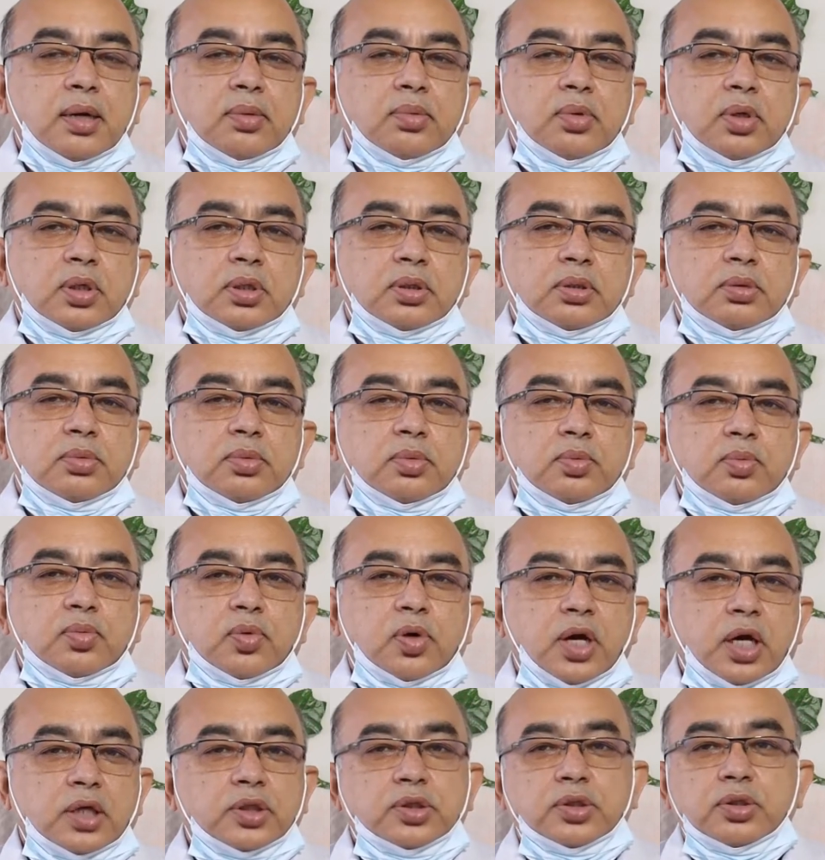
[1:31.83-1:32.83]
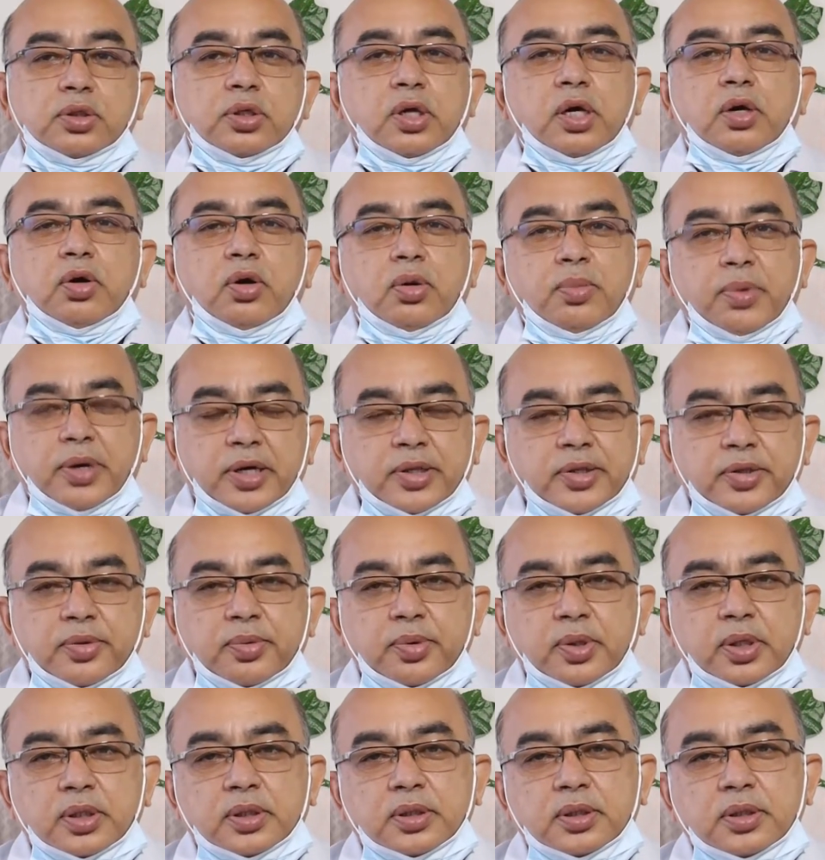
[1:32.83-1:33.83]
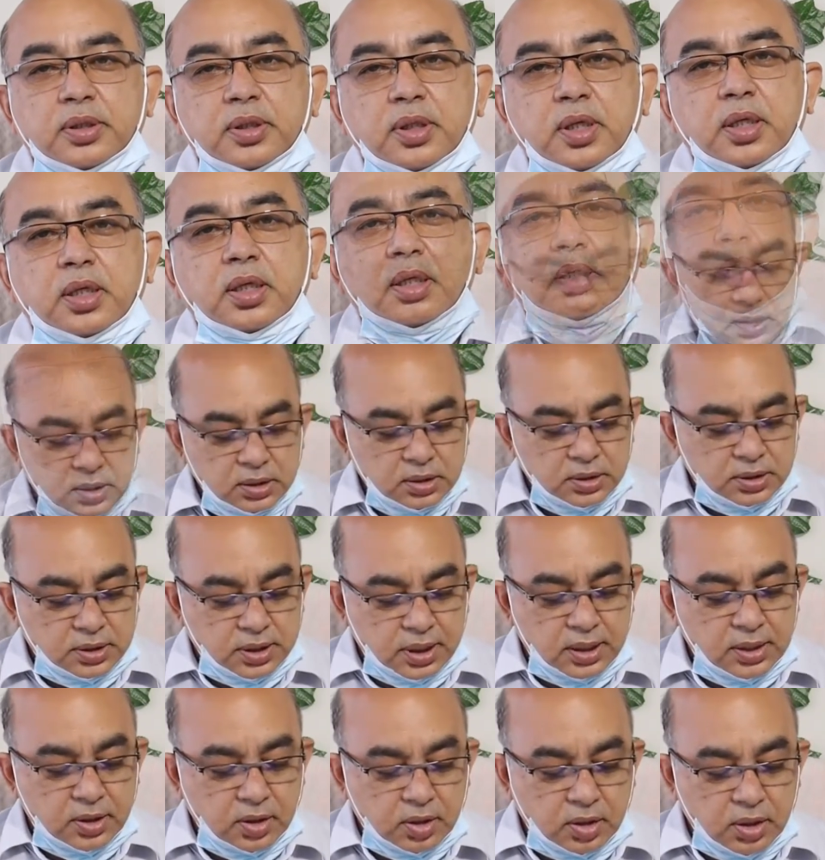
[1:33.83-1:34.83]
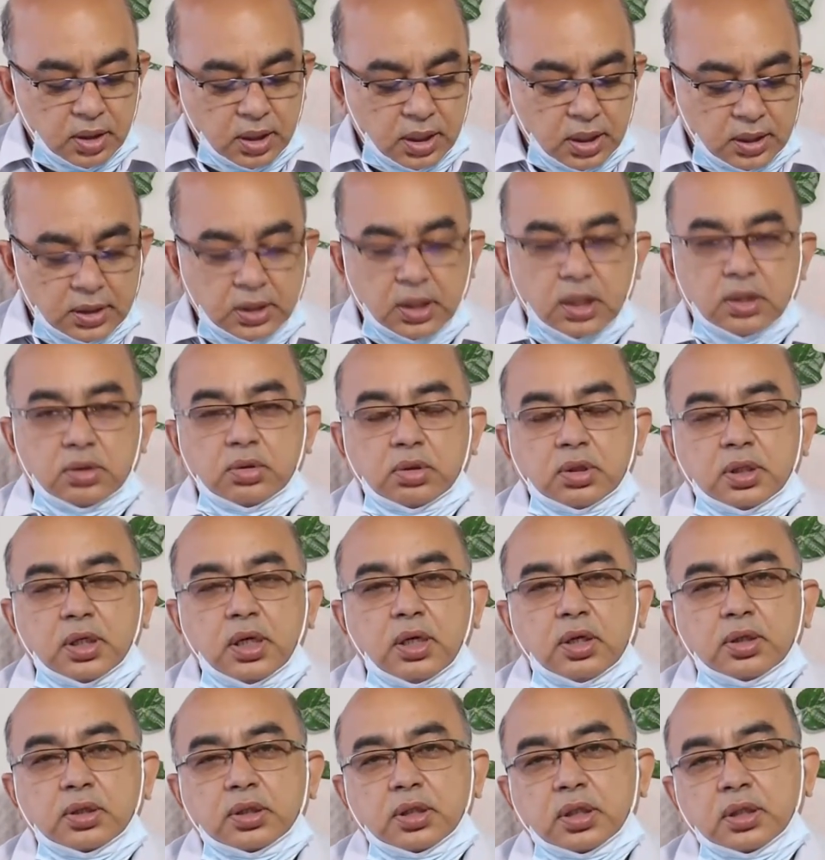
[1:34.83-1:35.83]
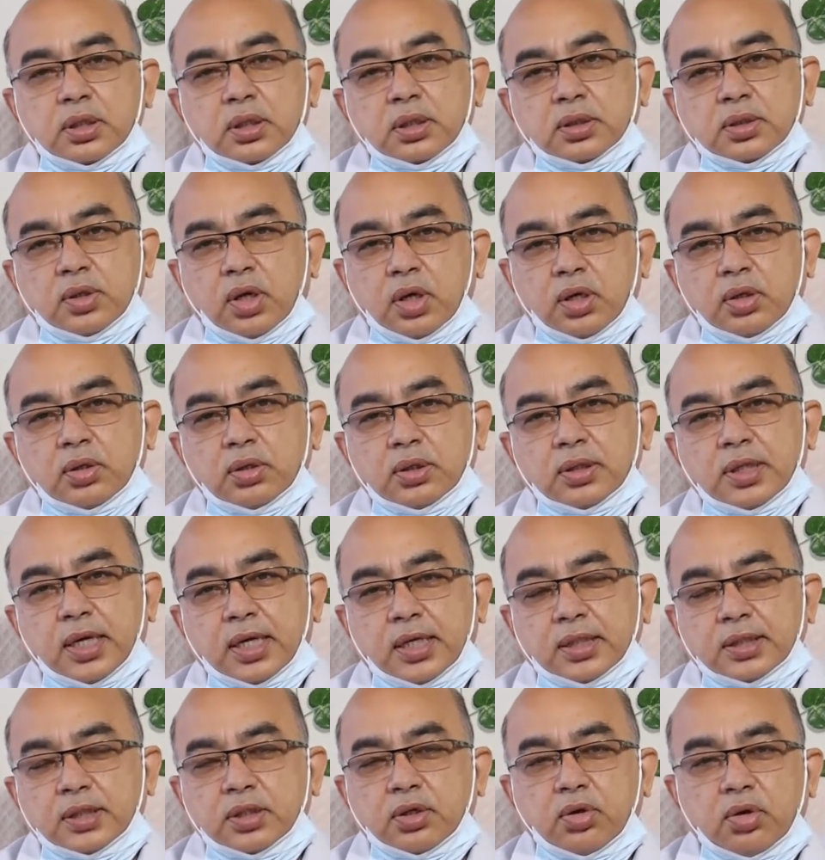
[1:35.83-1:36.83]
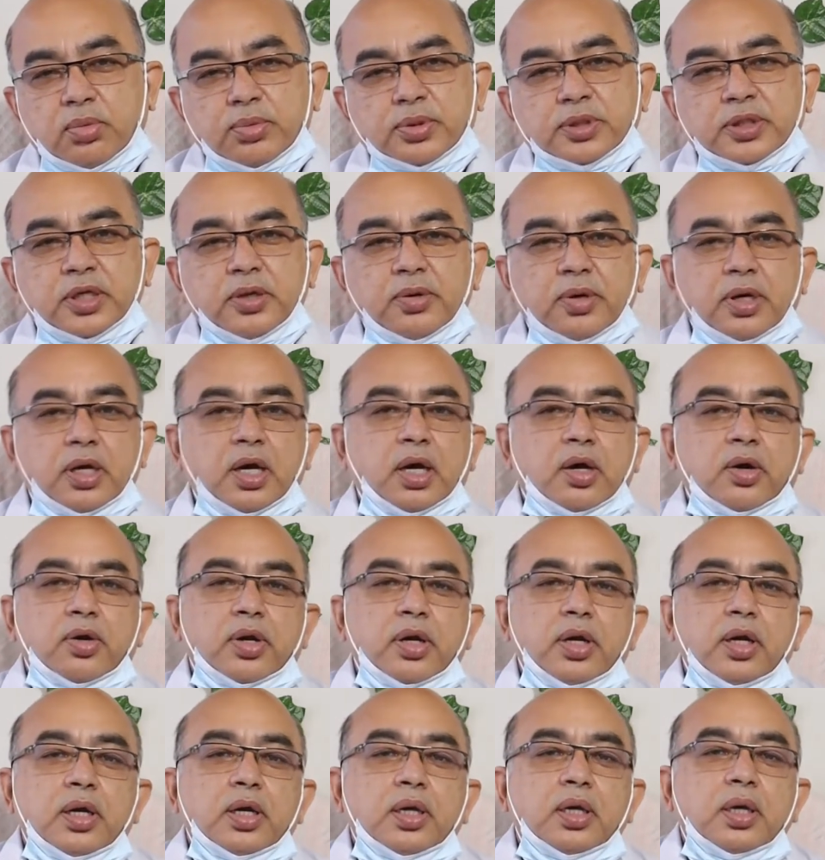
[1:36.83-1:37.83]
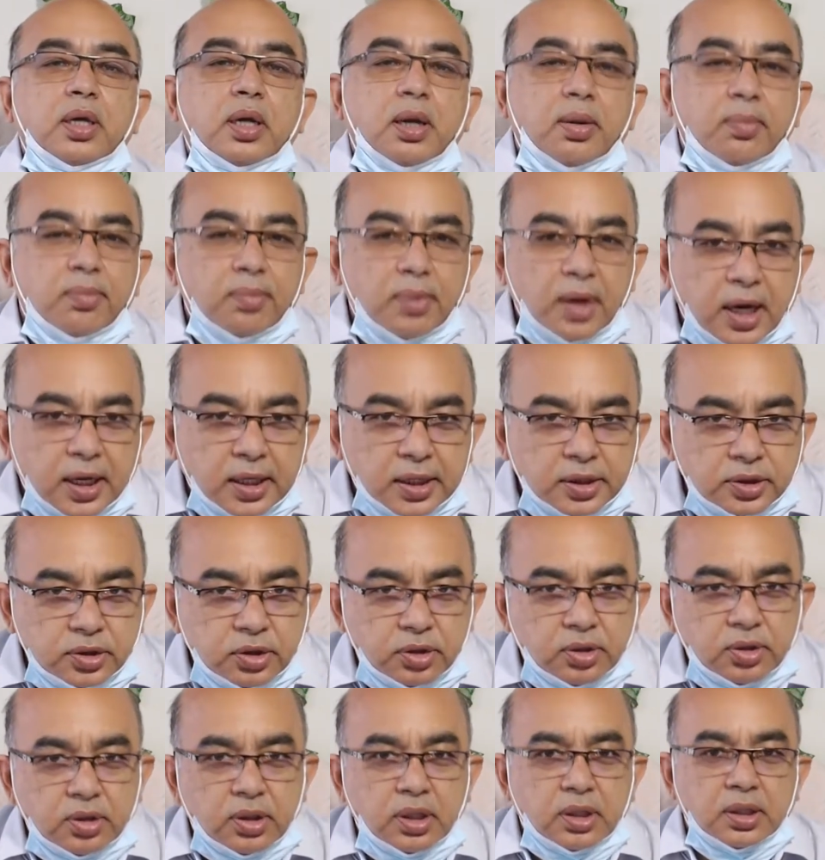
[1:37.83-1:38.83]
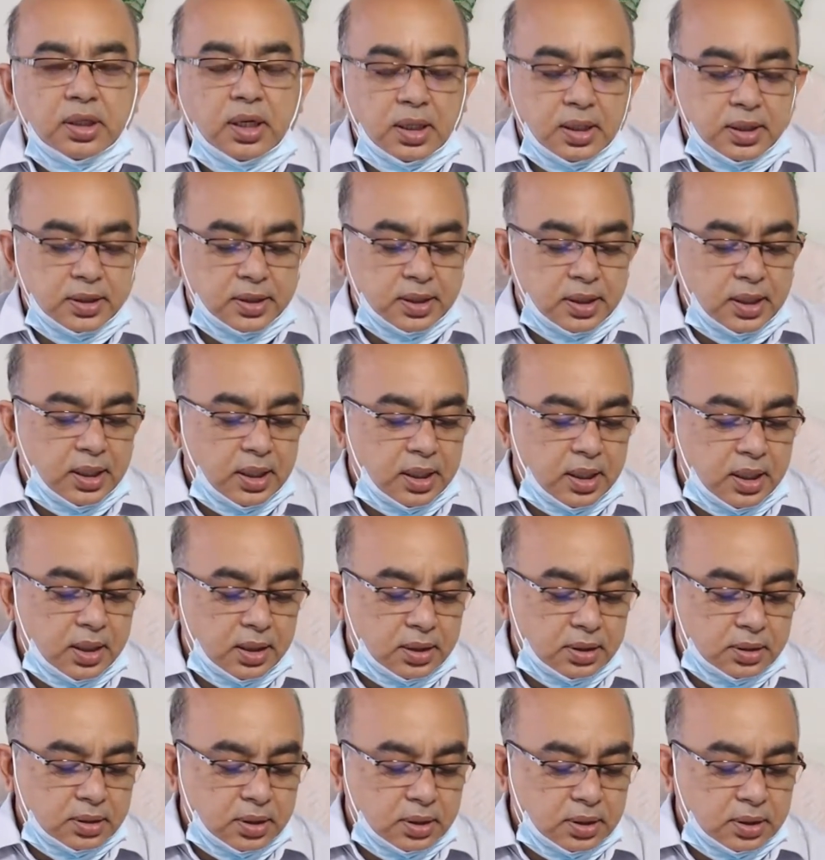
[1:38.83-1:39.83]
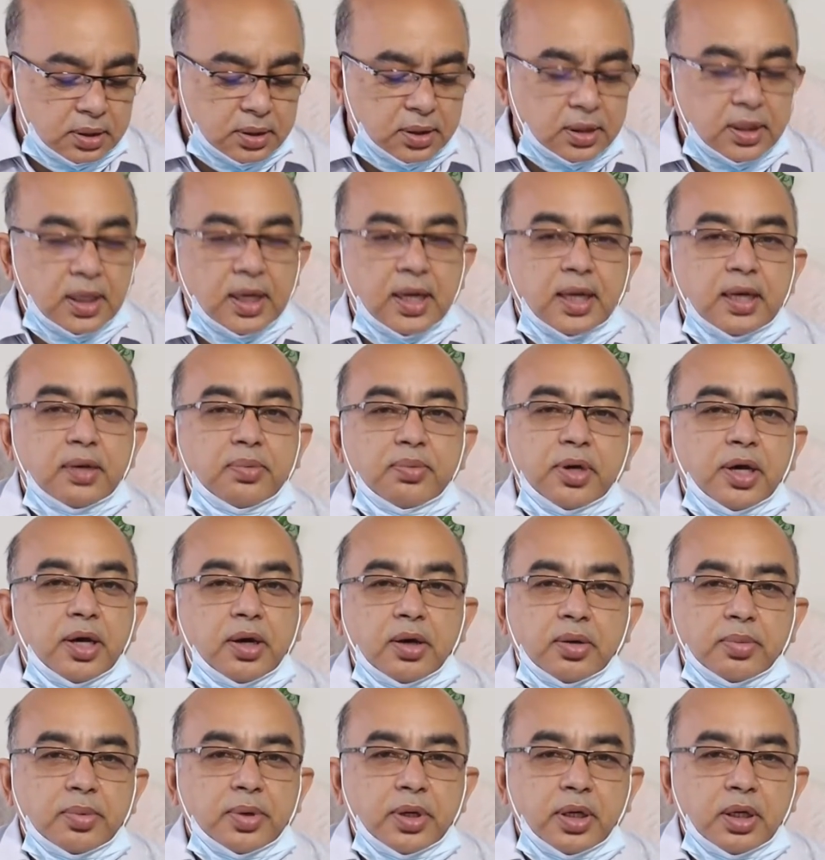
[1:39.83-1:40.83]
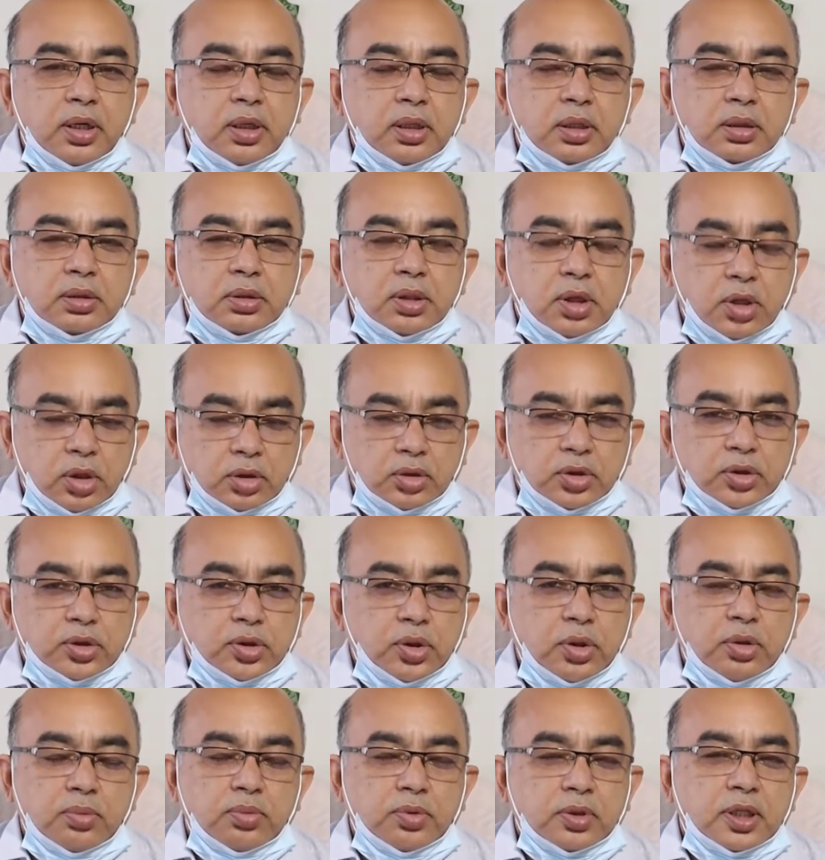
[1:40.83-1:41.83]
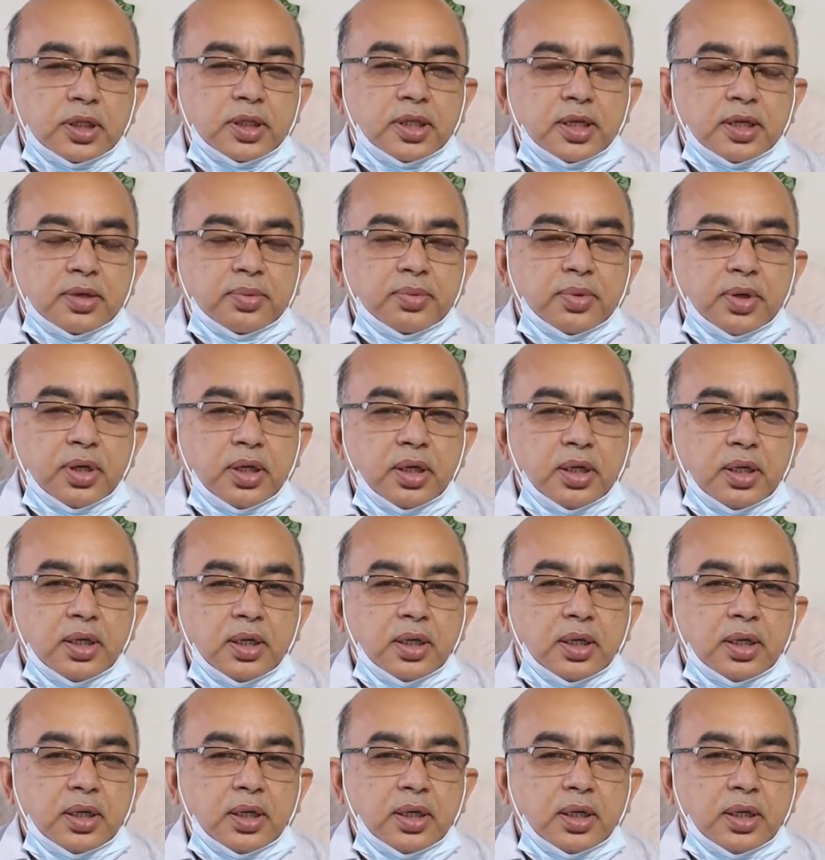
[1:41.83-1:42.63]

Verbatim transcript: এবং প্রোডাকশনকে কমায় দেবে সেই ধরনের একটা রোগকে অর্থাৎ তখন দেখা যাবে কমে যাওয়ার কারণে ব্লাডে যখন এটা অ্যানিমিয়া হবে রক্ত স্বল্পতা থাকবে